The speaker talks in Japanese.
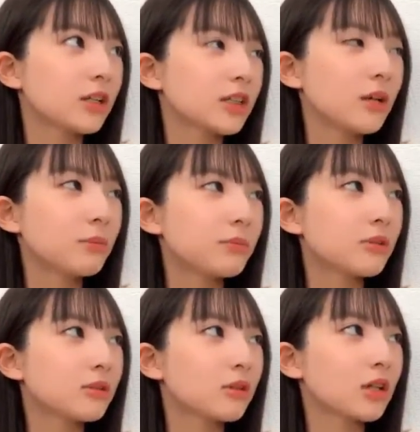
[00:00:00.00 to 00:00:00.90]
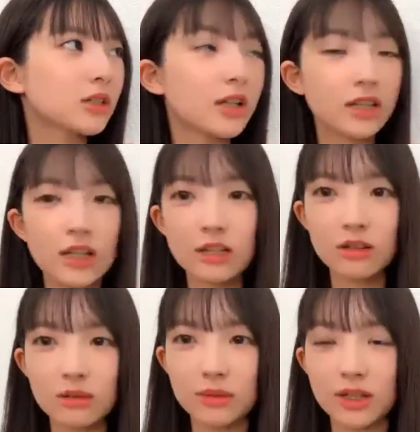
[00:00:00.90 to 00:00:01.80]
シャンプーとか石鹸
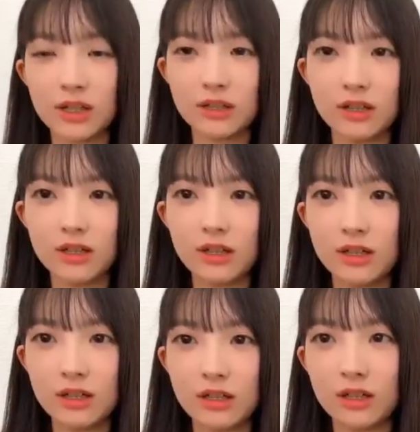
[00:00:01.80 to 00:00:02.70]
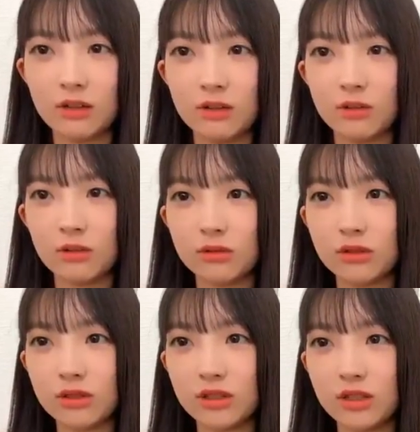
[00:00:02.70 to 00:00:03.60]
とかみたいな匂いの香
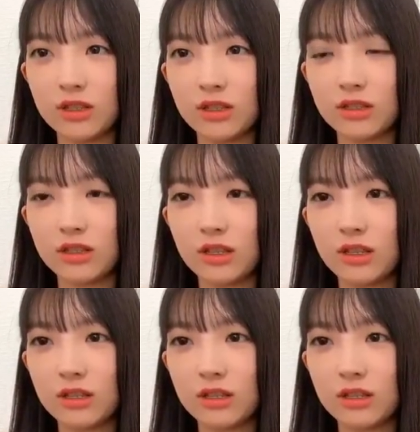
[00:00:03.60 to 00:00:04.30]
水がいいですね